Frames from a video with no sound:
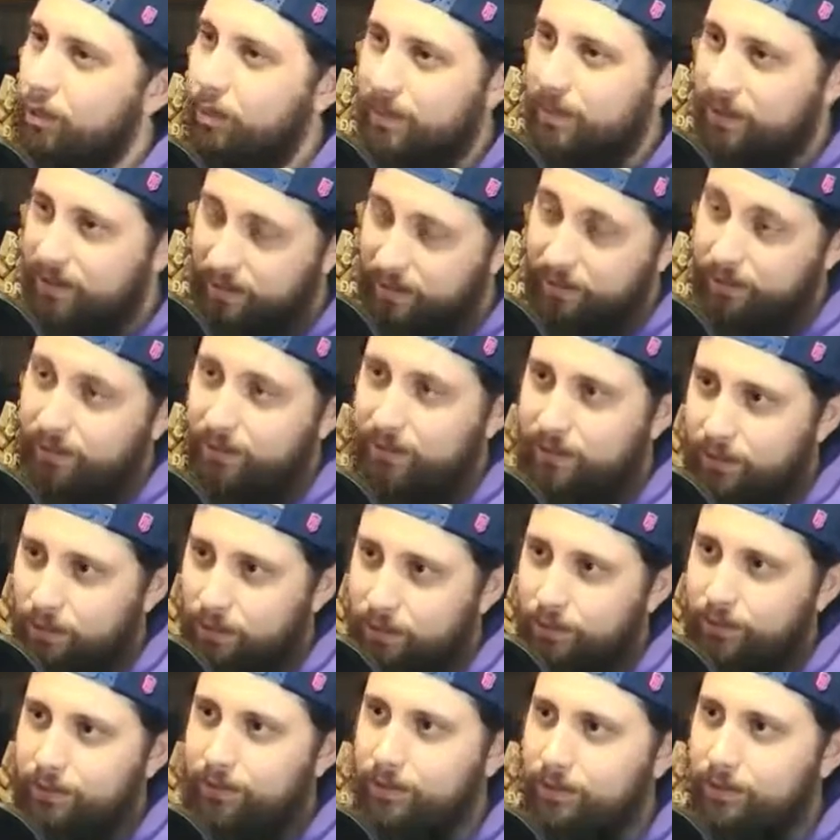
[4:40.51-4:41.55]
comecei a fazer
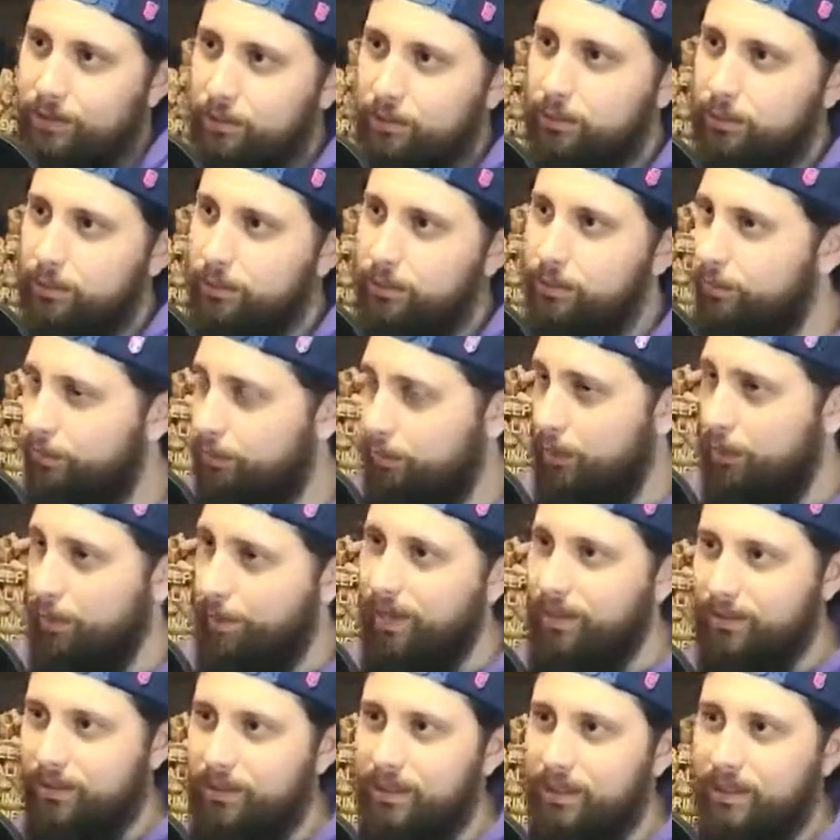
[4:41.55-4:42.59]
os vídeos no, no,
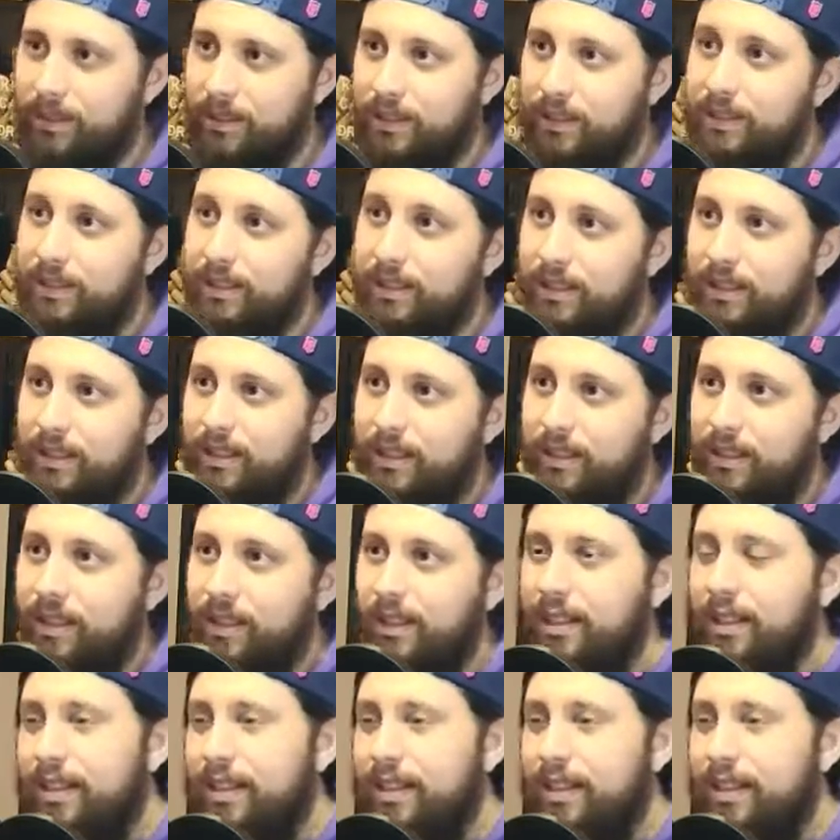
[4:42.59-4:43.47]
formato daqui.